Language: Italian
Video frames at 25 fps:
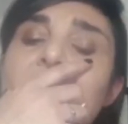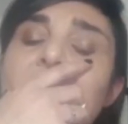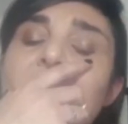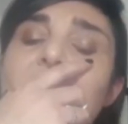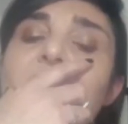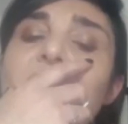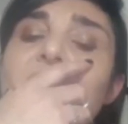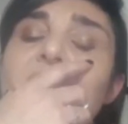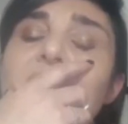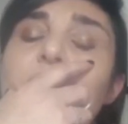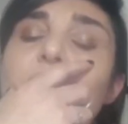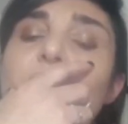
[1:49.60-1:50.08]

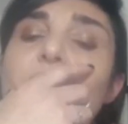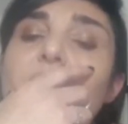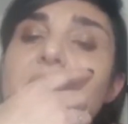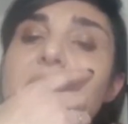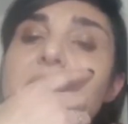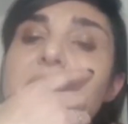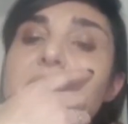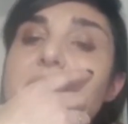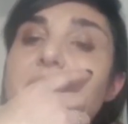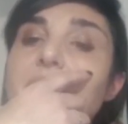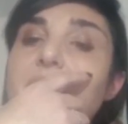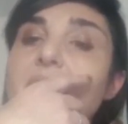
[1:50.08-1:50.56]
il fatto che
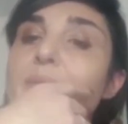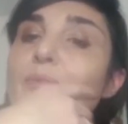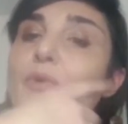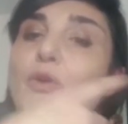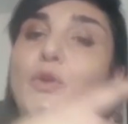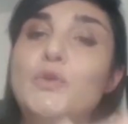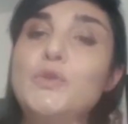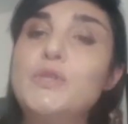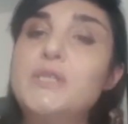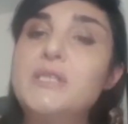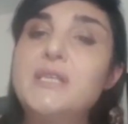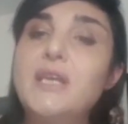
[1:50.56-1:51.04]
a
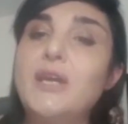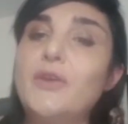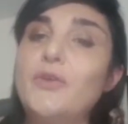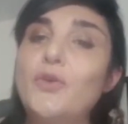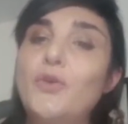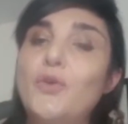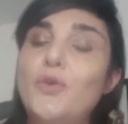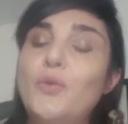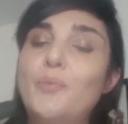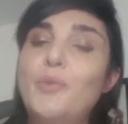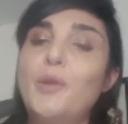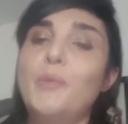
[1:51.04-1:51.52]
Sanremo non
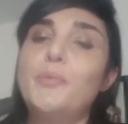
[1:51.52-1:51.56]
siano